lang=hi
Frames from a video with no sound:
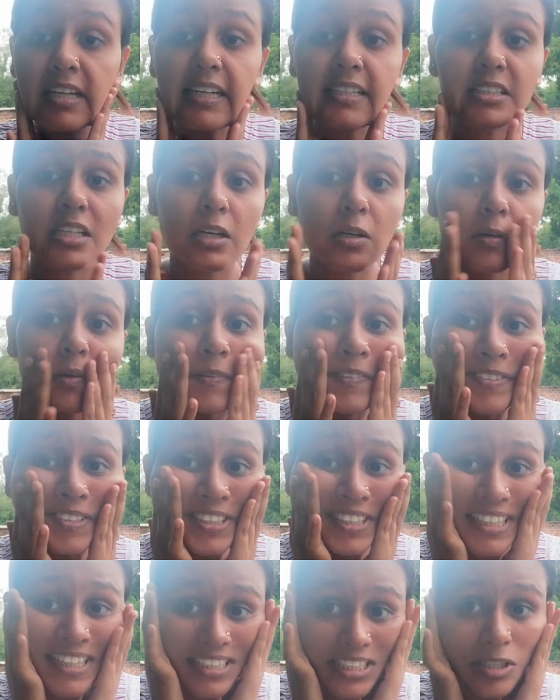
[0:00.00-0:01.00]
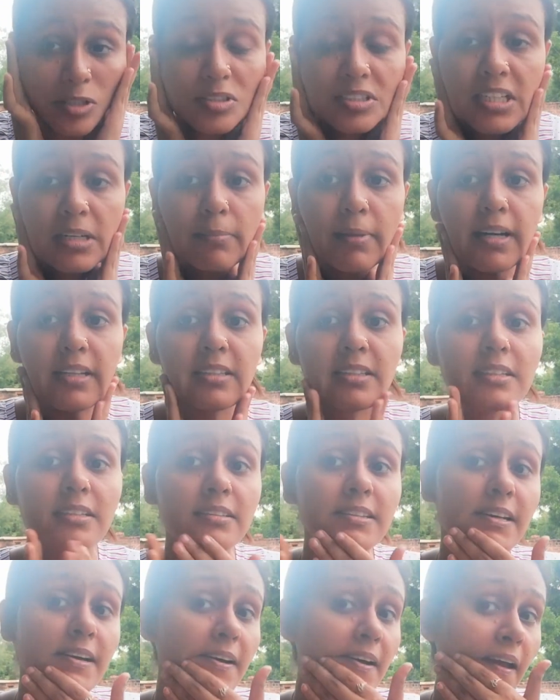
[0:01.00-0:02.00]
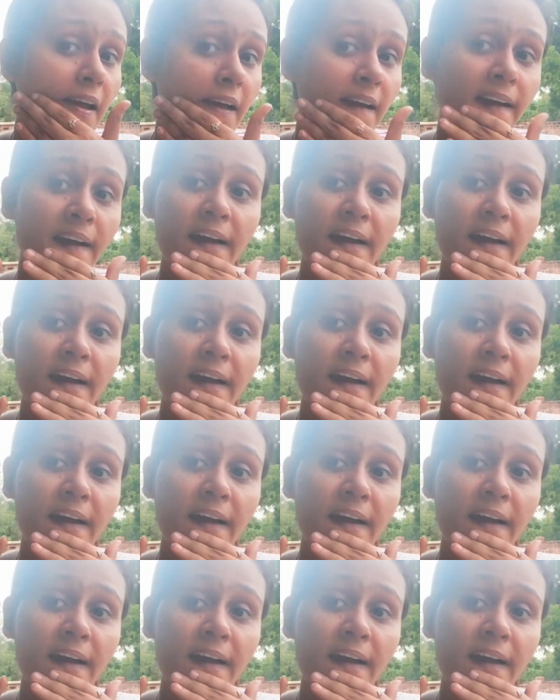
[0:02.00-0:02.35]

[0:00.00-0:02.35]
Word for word: कैसा कैसा उसके बाद दिखता है